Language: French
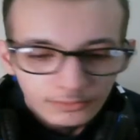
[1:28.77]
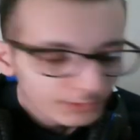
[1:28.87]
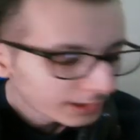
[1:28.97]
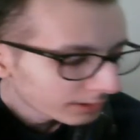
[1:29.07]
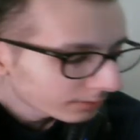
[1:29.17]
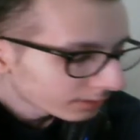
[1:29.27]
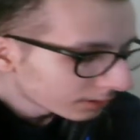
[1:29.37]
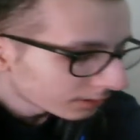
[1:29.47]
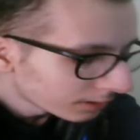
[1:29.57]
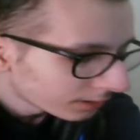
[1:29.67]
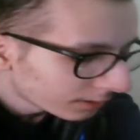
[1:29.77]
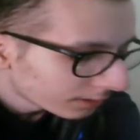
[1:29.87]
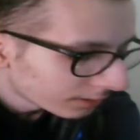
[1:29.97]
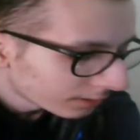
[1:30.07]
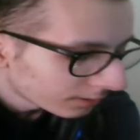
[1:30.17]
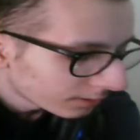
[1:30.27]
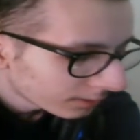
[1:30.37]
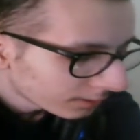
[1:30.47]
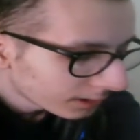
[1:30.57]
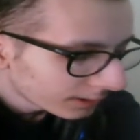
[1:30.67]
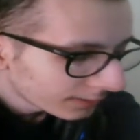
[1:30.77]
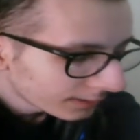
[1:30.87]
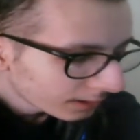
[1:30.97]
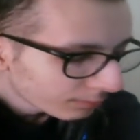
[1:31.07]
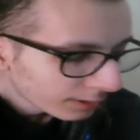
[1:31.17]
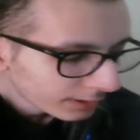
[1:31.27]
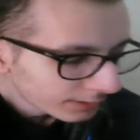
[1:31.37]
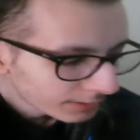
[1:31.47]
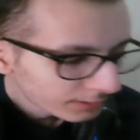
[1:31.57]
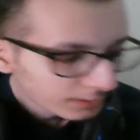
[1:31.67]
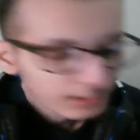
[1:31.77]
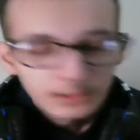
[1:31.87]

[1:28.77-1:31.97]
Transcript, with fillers: dire Allez, c'est reparti.